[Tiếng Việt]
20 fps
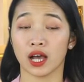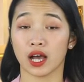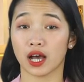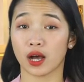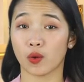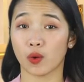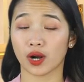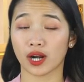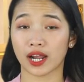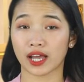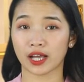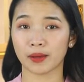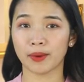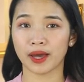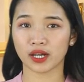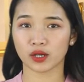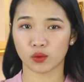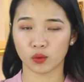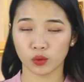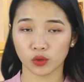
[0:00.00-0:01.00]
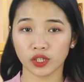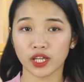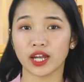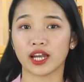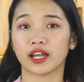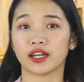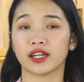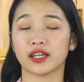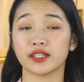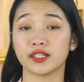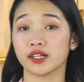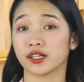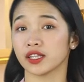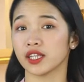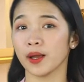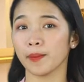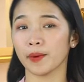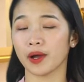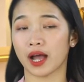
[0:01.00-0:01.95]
À, hoặc là các bạn cũng có thể là đến trực tiếp